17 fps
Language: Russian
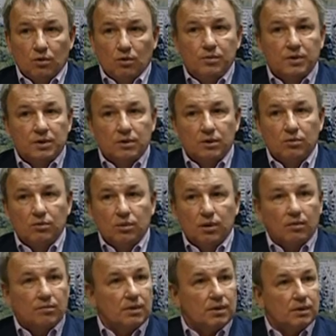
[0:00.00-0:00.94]
Убитый
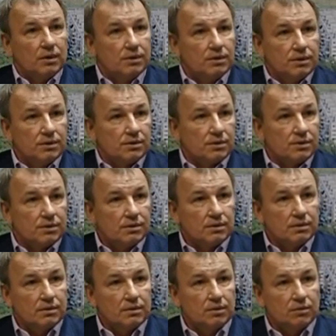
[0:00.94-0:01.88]
горем отец,
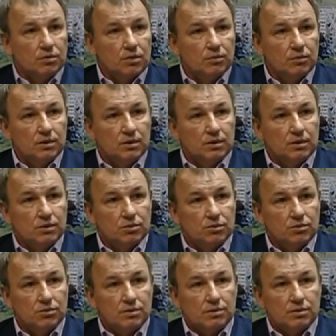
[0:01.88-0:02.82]
э, к которому я
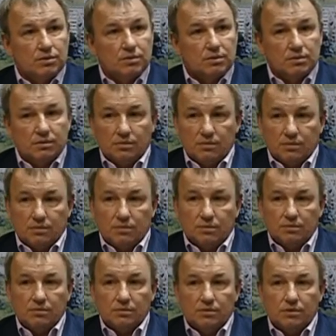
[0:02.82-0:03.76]
отношусь
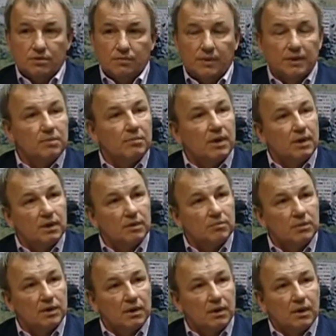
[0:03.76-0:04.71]
э, с
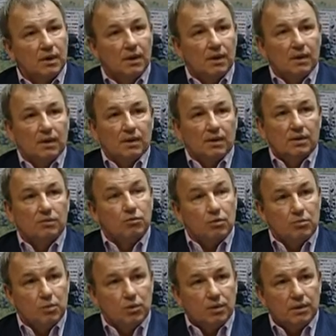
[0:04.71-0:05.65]
пониманием его
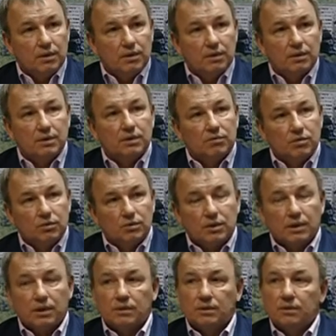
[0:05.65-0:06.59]
боли, его
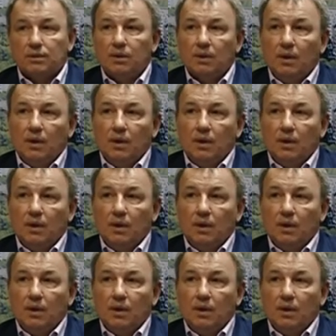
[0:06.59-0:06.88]
утраты,